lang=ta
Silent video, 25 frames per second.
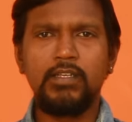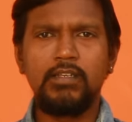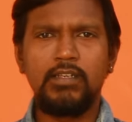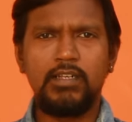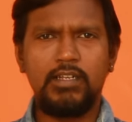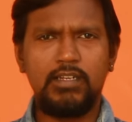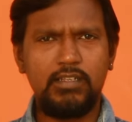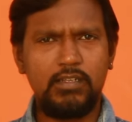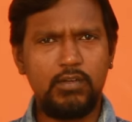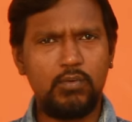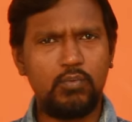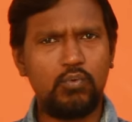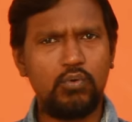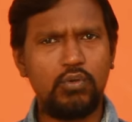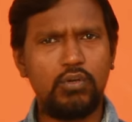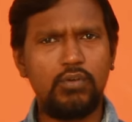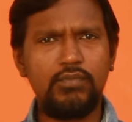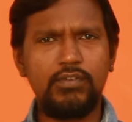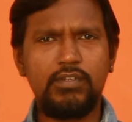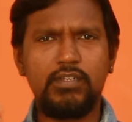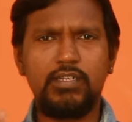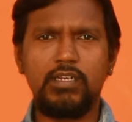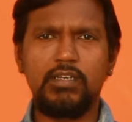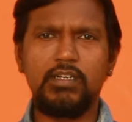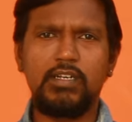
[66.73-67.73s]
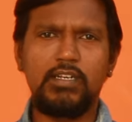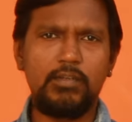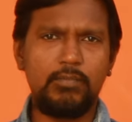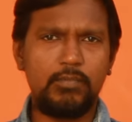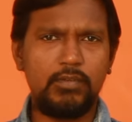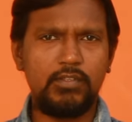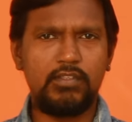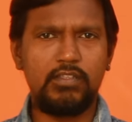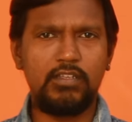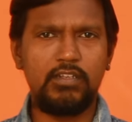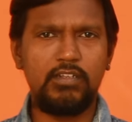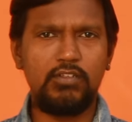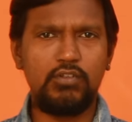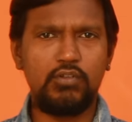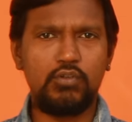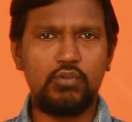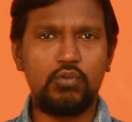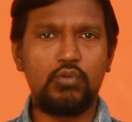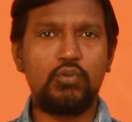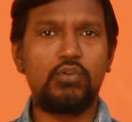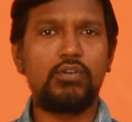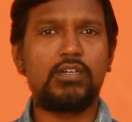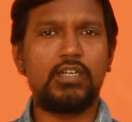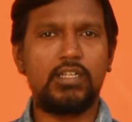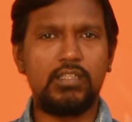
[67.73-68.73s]
ஏன்னா எவ்வளோ விஷயங்கள் நம்ம
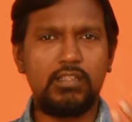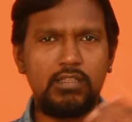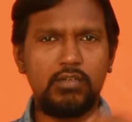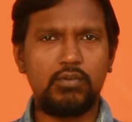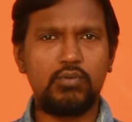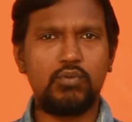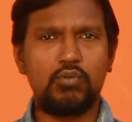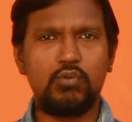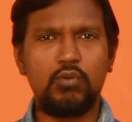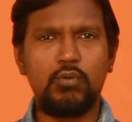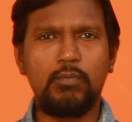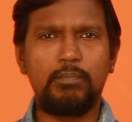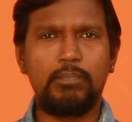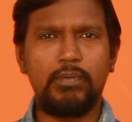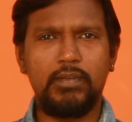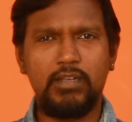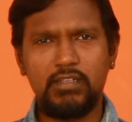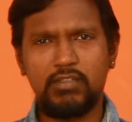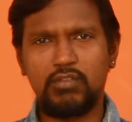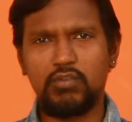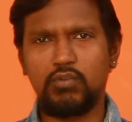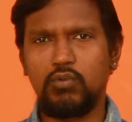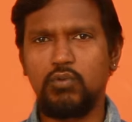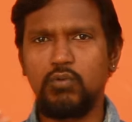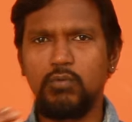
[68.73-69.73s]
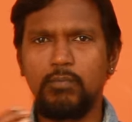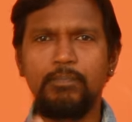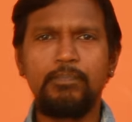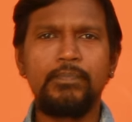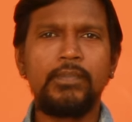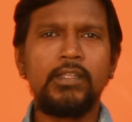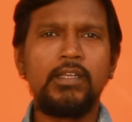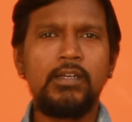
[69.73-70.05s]
தெரிஞ்சுக்கிறோம் கற்றுக்குறோம் பேசுகிறோம்